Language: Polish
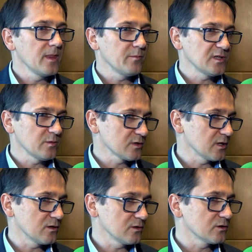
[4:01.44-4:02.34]
i będzie można
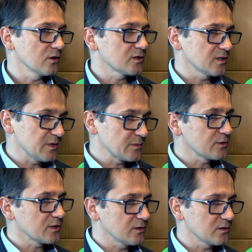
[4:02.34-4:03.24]
do nich dotrzeć
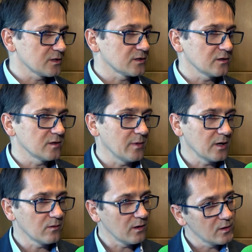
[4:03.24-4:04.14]
bezpośrednio ze strony
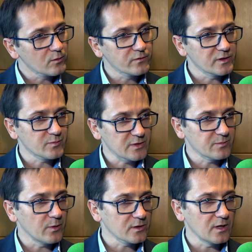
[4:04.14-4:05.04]
banku, ale również przez
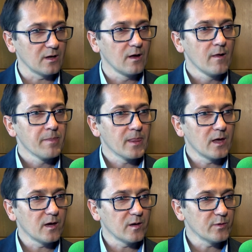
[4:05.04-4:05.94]
portal
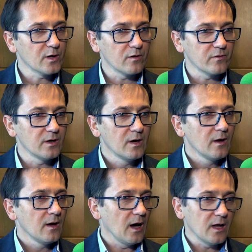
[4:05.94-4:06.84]
bikowy,
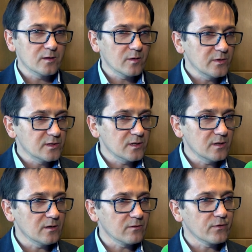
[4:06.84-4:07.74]
ale to będzie
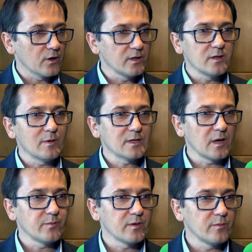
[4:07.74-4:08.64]
w kolejnym
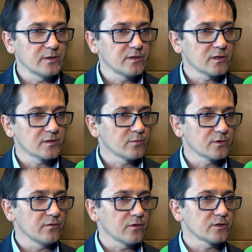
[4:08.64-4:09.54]
etapie będzie też
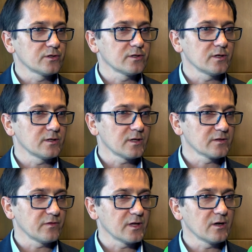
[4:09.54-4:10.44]
możliwość tak
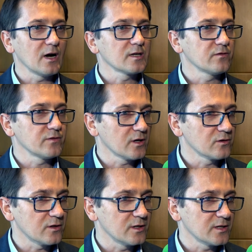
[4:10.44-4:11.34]
zwanego aktywnego
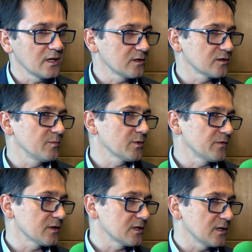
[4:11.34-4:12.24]
doradztwa doręczania, czyli
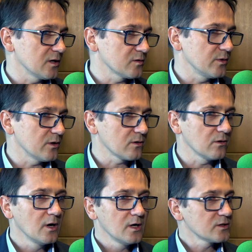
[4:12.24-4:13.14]
potwierdzenia odbioru,
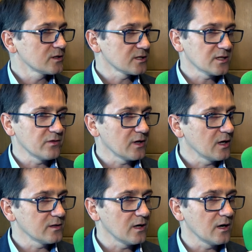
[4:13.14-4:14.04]
czy też
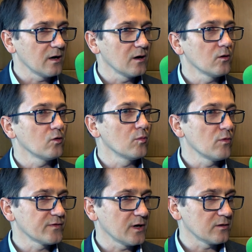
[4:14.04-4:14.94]
zawierania
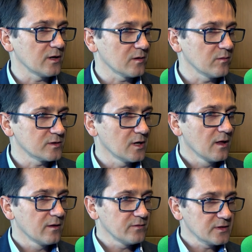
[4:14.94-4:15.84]
umów na odległość.
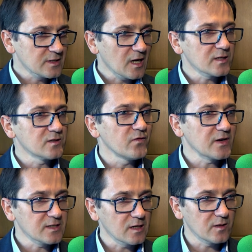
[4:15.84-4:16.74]
Więc z każdym
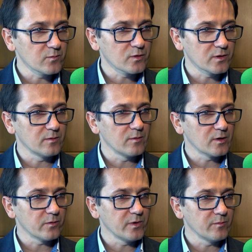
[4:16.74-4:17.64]
warsztatem, który
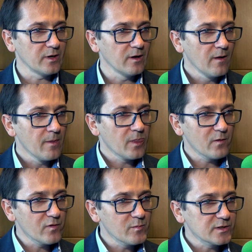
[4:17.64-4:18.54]
robimy, no
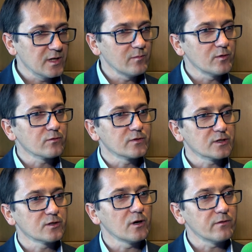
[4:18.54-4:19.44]
wymyślamy
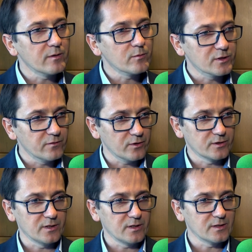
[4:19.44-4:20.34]
również nowe
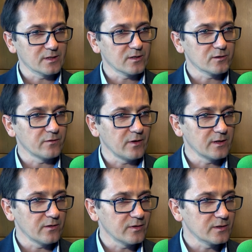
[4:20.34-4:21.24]
możliwości
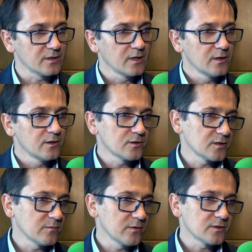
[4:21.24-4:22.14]
zastosowania, więc
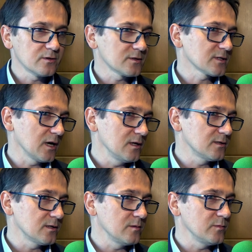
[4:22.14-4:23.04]
szczerze mówiąc no, sky
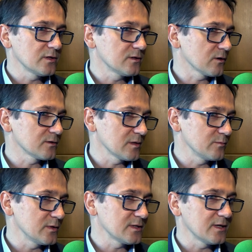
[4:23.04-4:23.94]
is limit, dokąd
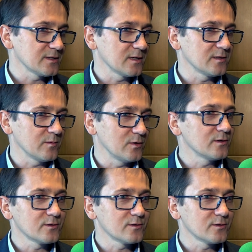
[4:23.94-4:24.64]
zejdziemy,